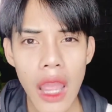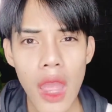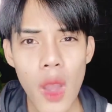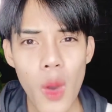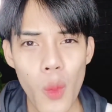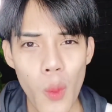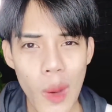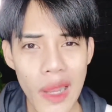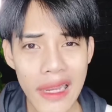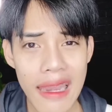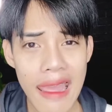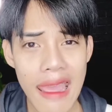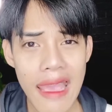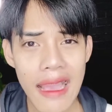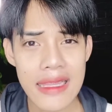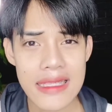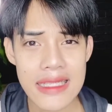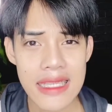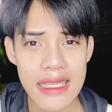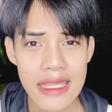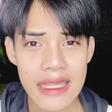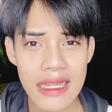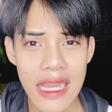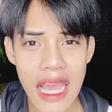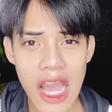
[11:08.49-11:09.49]
วันแรกอะจะ
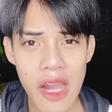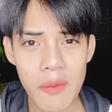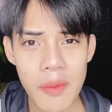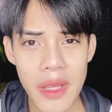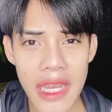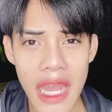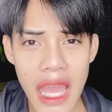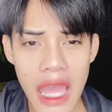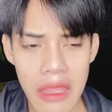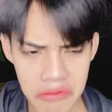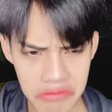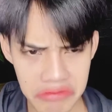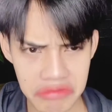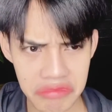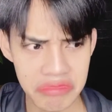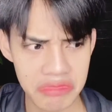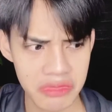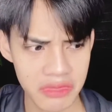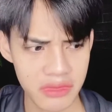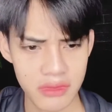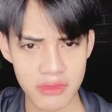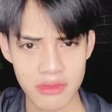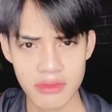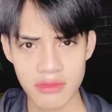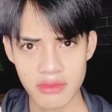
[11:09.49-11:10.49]
กินข้าวไม่ได้
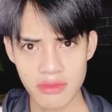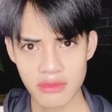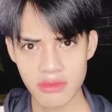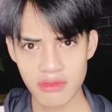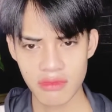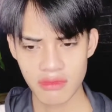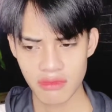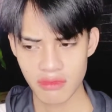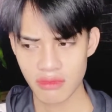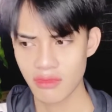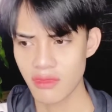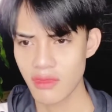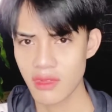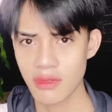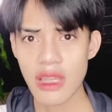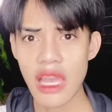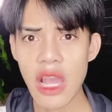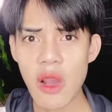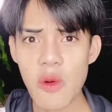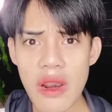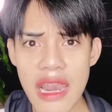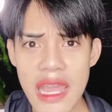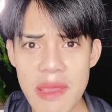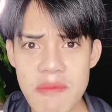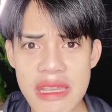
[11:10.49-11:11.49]
เอา
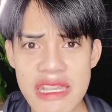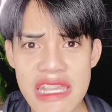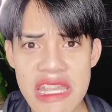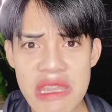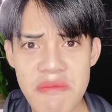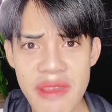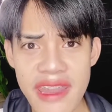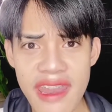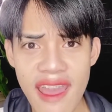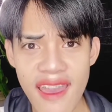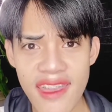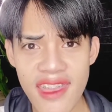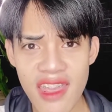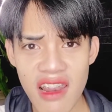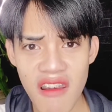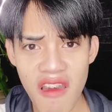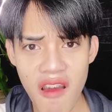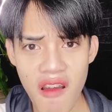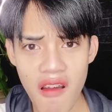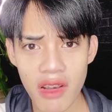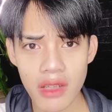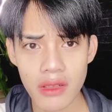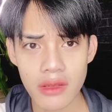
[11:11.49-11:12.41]
อะไรมากินไม่ได้ยะร่อน